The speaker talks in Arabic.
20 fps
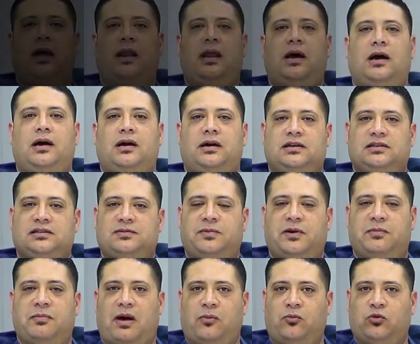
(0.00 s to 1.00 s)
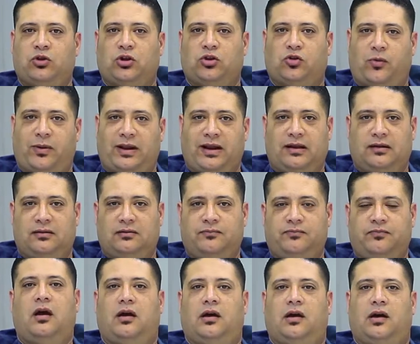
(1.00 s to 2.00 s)
انا اسمي محمود الدبل
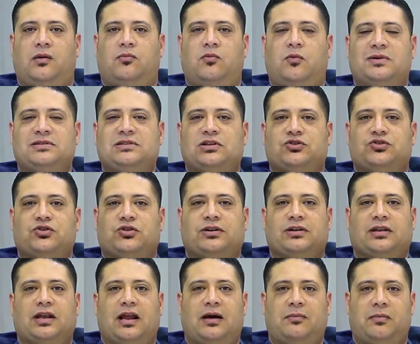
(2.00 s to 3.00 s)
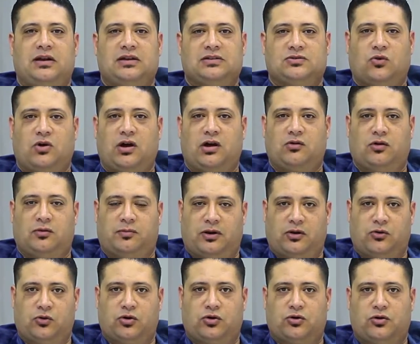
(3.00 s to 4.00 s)
آه، ممثل شركه الامل للزجاج
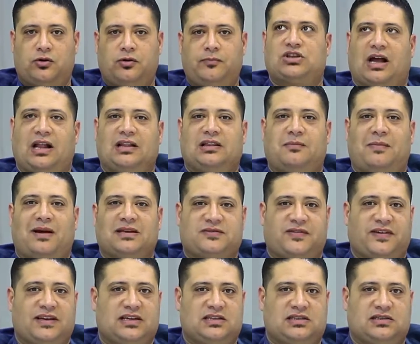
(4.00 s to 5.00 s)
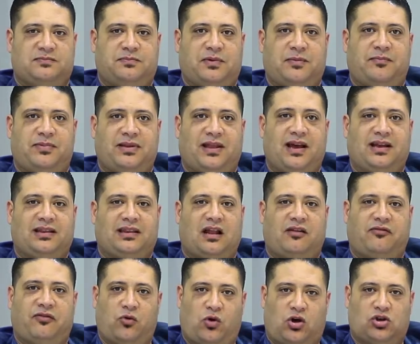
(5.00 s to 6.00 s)
والبلور اشتغلت مع سفنكس من بدايه
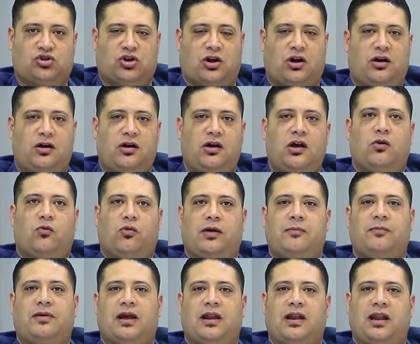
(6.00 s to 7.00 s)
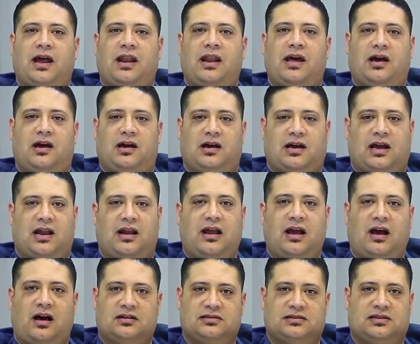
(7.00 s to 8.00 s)
2010 ويمكن انا كان
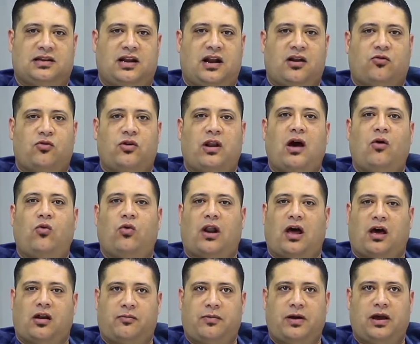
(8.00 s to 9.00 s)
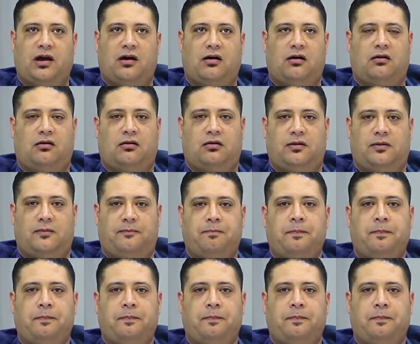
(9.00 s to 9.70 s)
ليا حظ ان انا اكون اول عربيه